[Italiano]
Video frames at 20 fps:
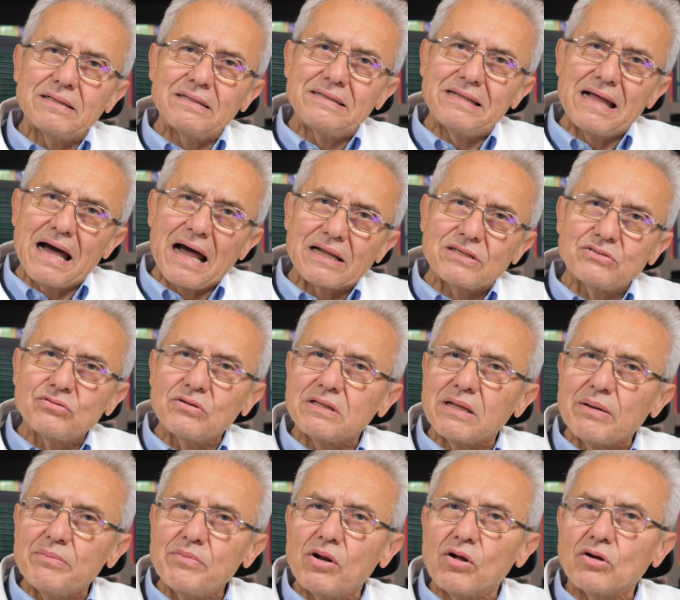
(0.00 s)
darci
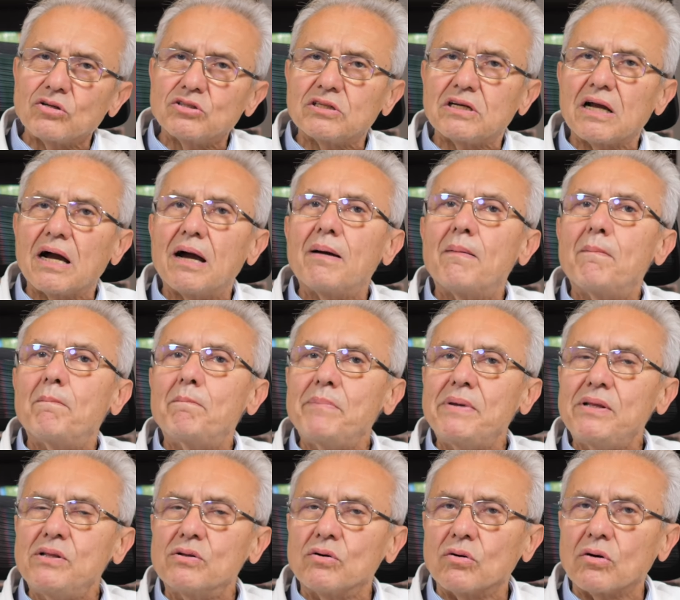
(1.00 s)
un'età biologica
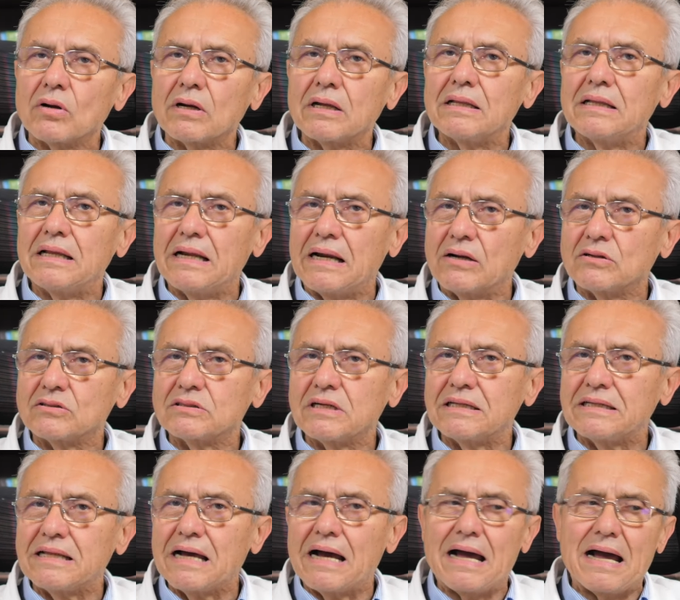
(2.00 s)
minore della nostra
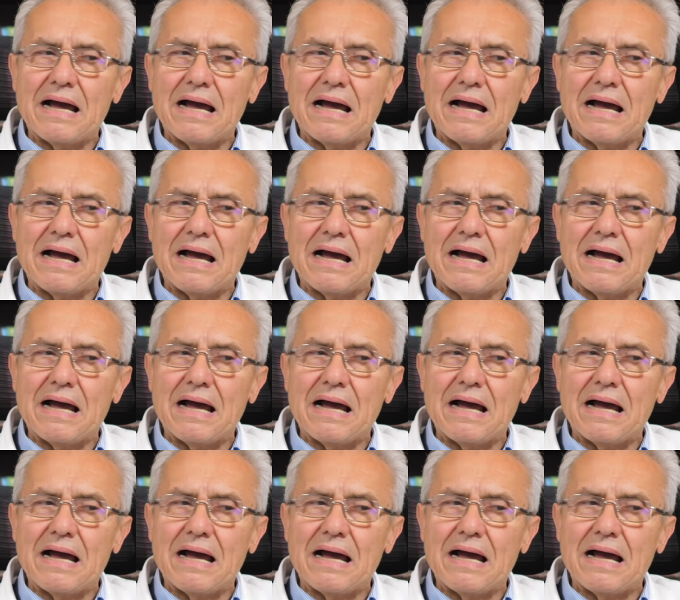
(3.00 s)
età